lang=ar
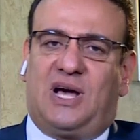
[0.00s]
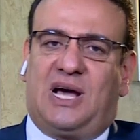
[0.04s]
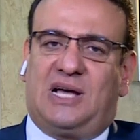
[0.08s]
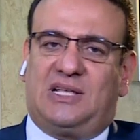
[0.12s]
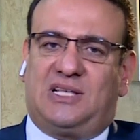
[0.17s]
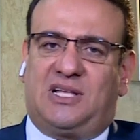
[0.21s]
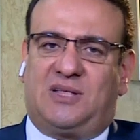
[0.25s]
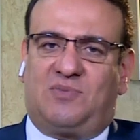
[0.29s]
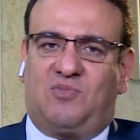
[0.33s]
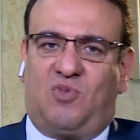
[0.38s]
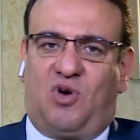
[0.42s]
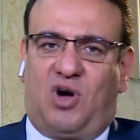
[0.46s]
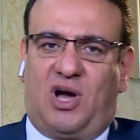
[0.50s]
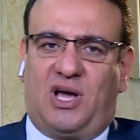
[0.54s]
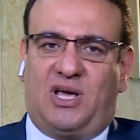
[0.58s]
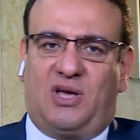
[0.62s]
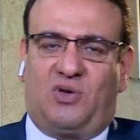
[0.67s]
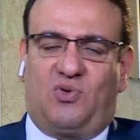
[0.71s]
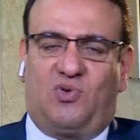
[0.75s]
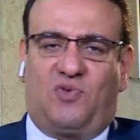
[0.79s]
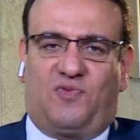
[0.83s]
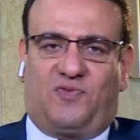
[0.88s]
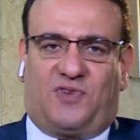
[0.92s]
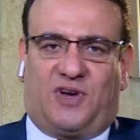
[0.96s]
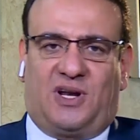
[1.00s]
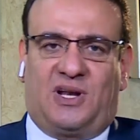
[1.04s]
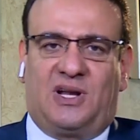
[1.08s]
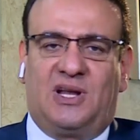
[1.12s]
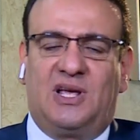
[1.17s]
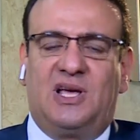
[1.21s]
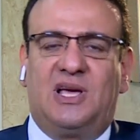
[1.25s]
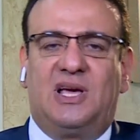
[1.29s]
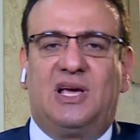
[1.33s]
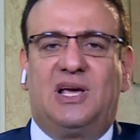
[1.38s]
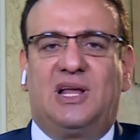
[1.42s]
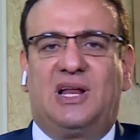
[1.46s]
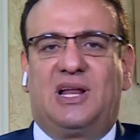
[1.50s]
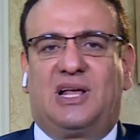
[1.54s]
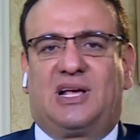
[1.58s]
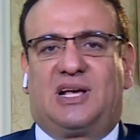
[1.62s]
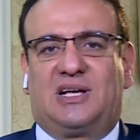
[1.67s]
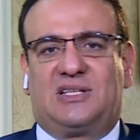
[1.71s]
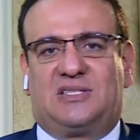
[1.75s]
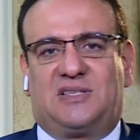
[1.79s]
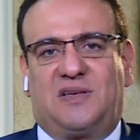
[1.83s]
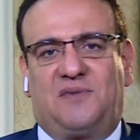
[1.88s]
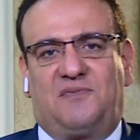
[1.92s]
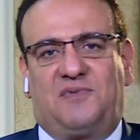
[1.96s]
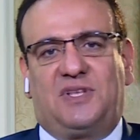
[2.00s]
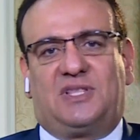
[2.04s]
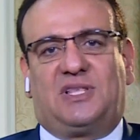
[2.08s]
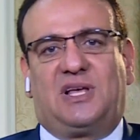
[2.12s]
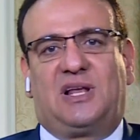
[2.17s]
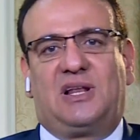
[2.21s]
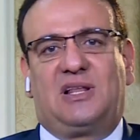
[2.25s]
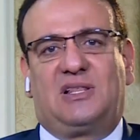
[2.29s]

عدد معين وفقا لكثافتها